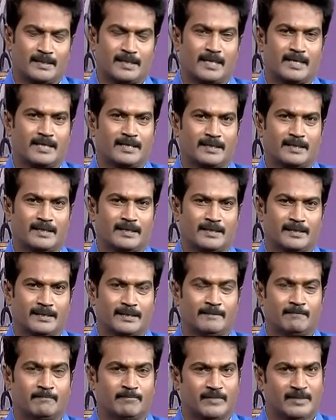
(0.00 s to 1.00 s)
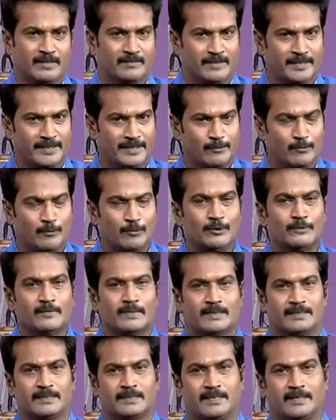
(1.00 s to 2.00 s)
காரணங்கள் என்ன இந்த வரியை கொண்டு
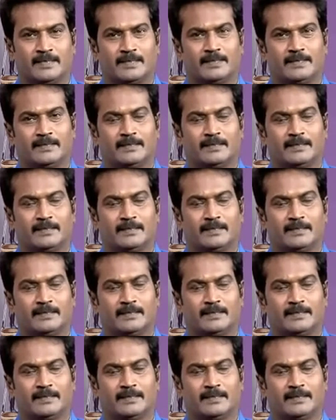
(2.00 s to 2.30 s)
வரதுனால